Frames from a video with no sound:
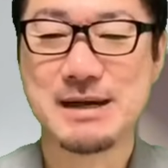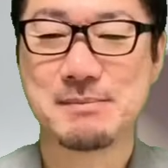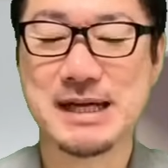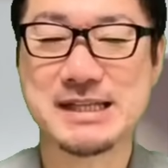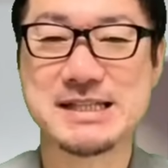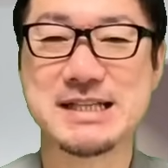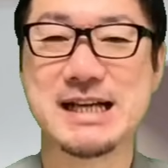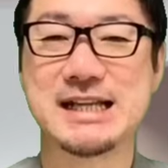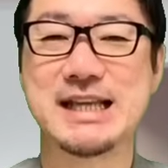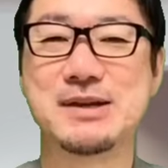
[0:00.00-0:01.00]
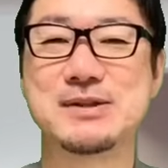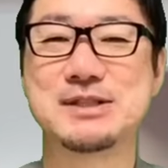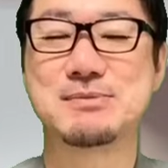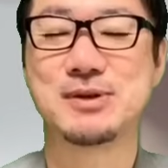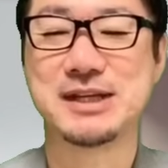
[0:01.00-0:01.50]
まあ岸田出る
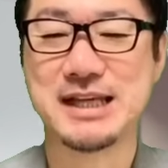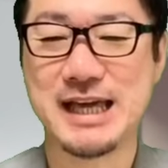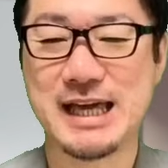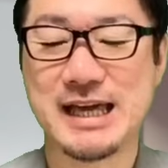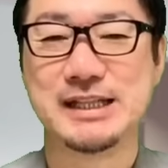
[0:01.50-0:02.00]
つもりでで、